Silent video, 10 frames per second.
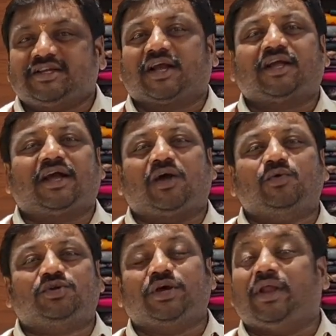చక్కగా
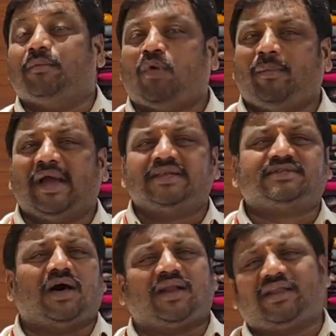కూర్చొని
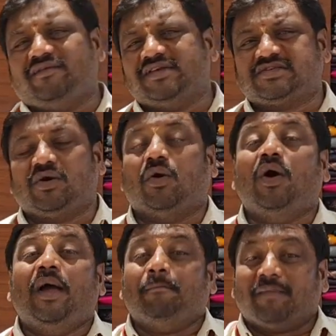మొబైల్స్ ఆర్ టీవీస్లో
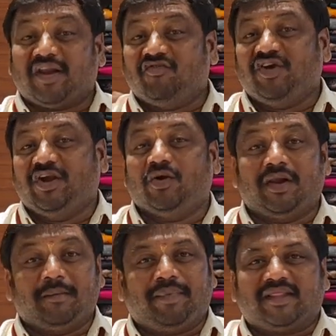మన
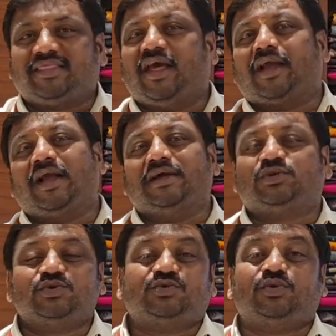వీడియోలను ప్రత్యేకంగా
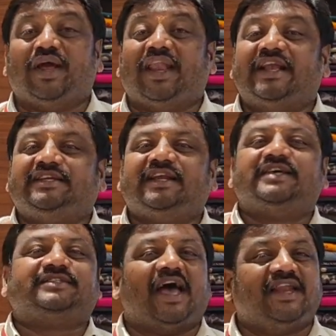చూస్తూనే
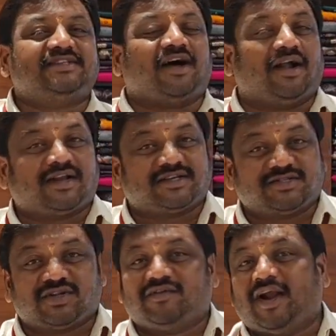నచ్చిన శారీస్ ఆర్డర్
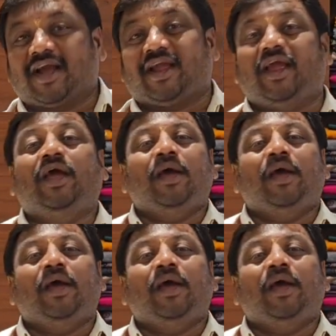చేస్తున్న వాళ్ళకి